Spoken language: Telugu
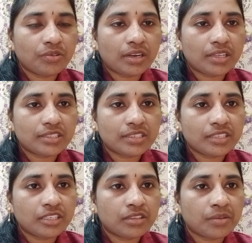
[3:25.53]
అలా
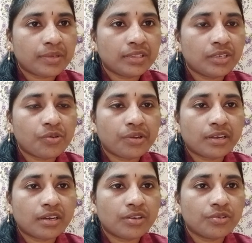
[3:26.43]
చేస్తే ఇంతమంది
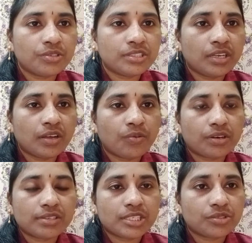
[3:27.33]
కోవిడ్లలో వచ్చి ఇలా
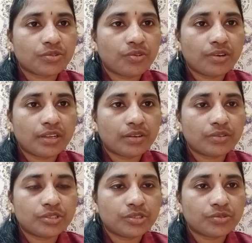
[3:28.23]
వర్క్ చేసుకోలే
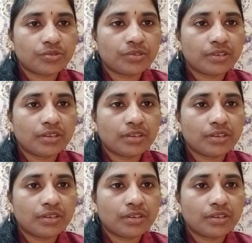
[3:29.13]
చేసుకు